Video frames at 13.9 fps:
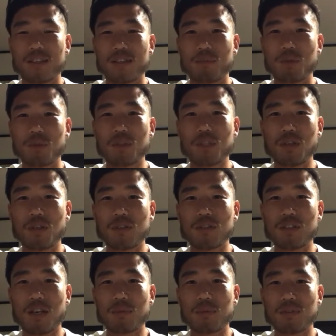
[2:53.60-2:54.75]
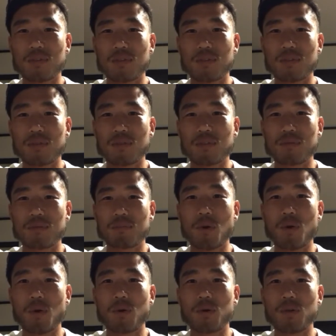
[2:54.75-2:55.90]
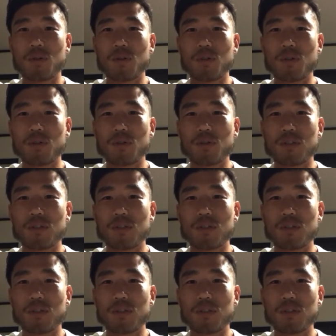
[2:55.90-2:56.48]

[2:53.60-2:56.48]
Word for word: もちろん多分ボール